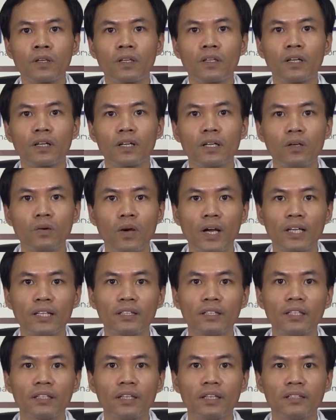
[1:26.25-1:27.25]
được lưu
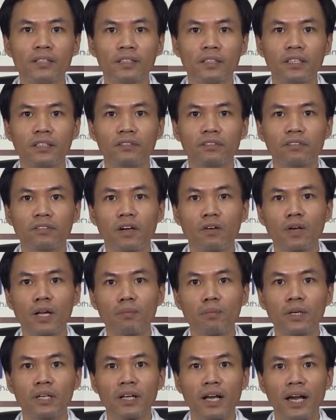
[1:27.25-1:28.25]
hành trên thế giới vào
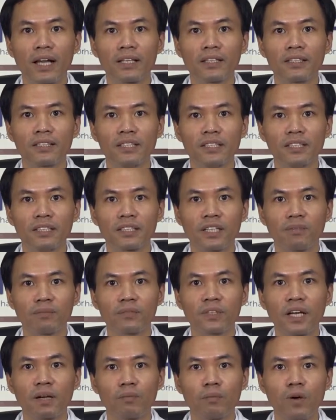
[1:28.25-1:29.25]
năm một nghìn chín
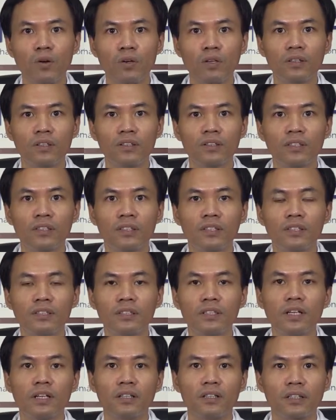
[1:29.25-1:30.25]
trăm tám mươi mốt,
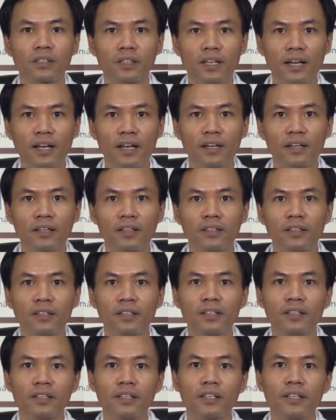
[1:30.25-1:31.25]
nhưng ở nước ta
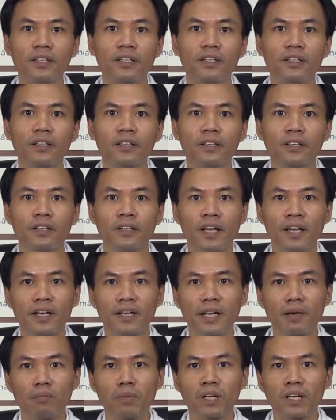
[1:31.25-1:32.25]
thì
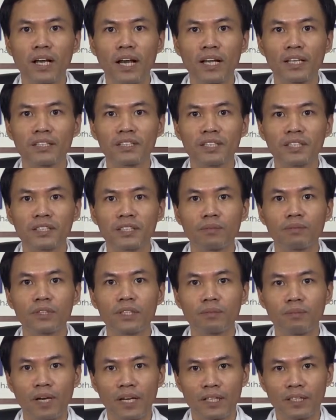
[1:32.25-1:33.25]
đến năm một nghìn chín trăm
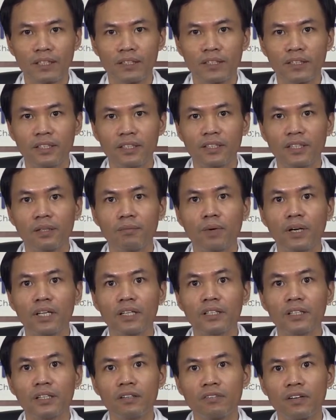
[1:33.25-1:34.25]
chín mươi bảy thì mới
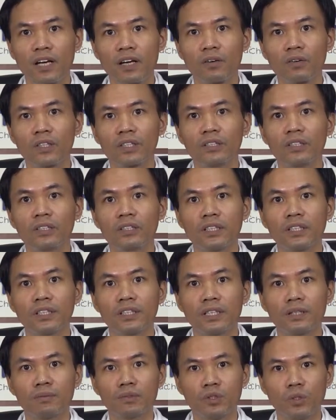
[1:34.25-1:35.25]
đưa vào cái chương
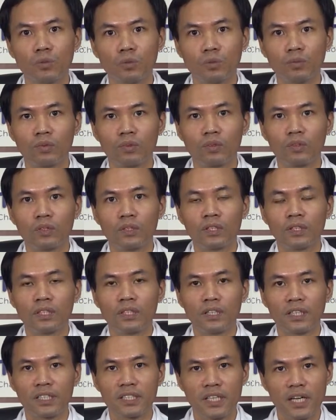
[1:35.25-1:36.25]
trình tiêm chủng.
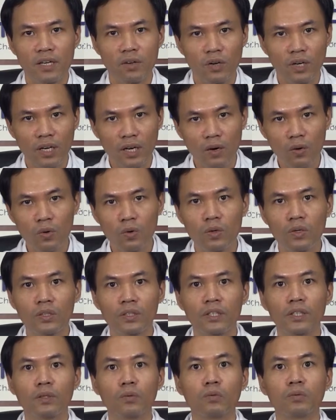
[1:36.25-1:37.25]
Ở cái giai đoạn đầu
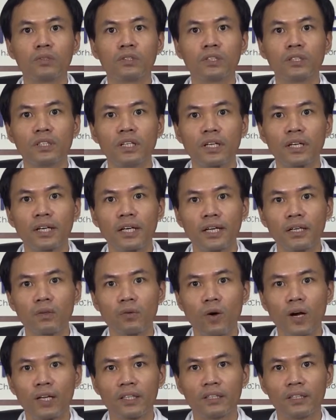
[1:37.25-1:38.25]
thì cũng chưa được cái kết
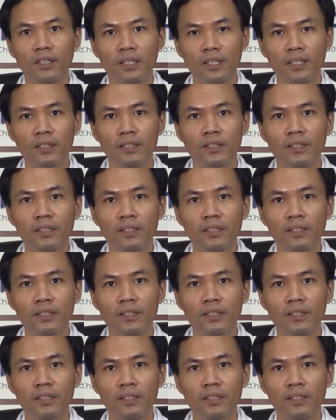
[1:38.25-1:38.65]
quả như ý.